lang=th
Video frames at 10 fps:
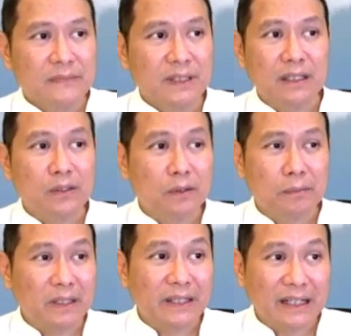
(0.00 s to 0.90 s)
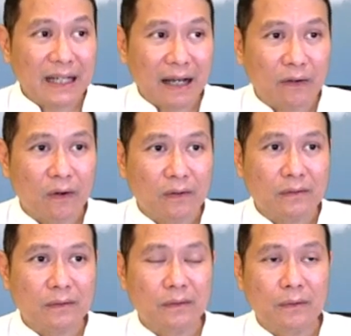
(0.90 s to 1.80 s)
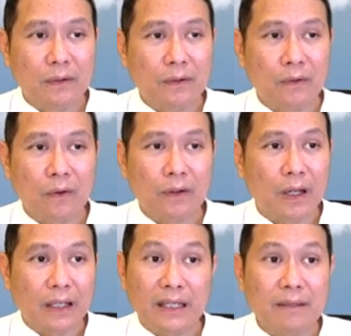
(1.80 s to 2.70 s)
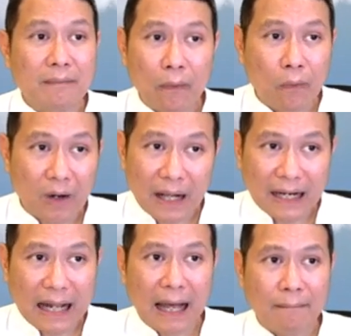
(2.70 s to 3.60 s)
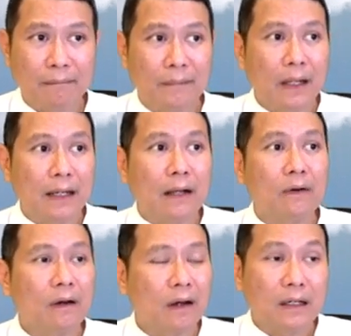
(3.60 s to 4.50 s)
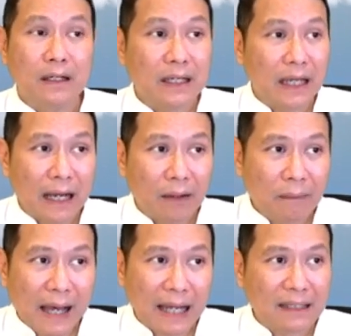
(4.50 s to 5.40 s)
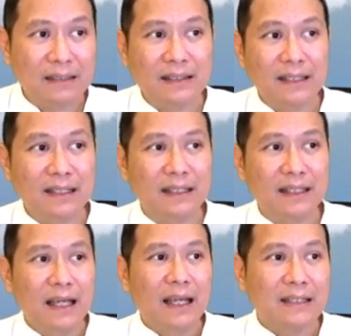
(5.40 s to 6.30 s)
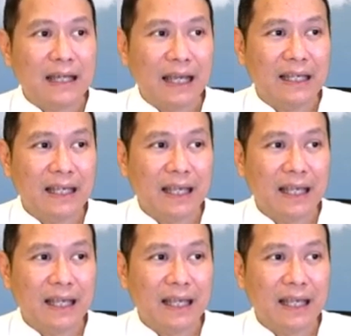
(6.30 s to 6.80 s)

เคยอยู่บนเส้นทางของไอ้ขี้เมาหัวราน้ำแล้วก็เคยอารวาสเคยใช้